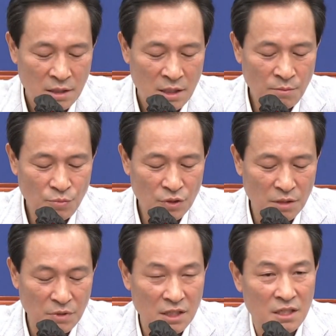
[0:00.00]
친북
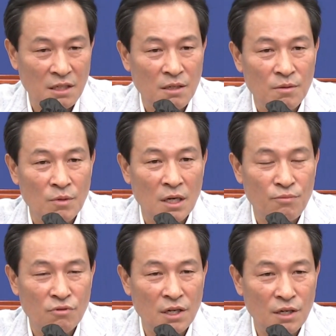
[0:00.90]
이미지, 뭔가
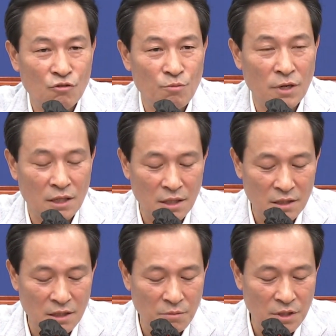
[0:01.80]
북한에
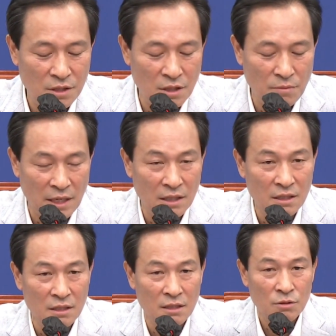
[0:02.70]
굴복했다는 이미지를
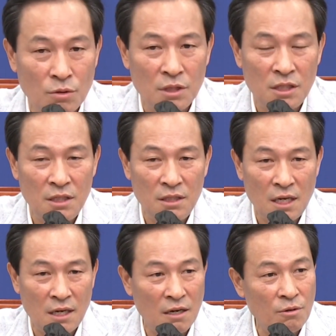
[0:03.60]
만드는 소위
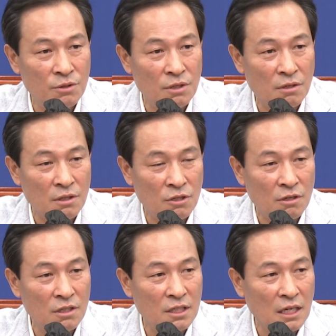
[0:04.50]
신색깔론적
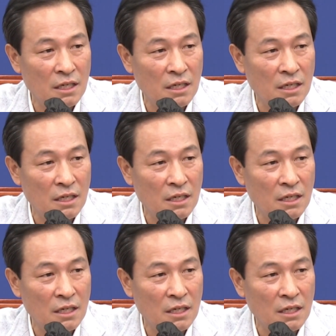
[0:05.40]
접근이다.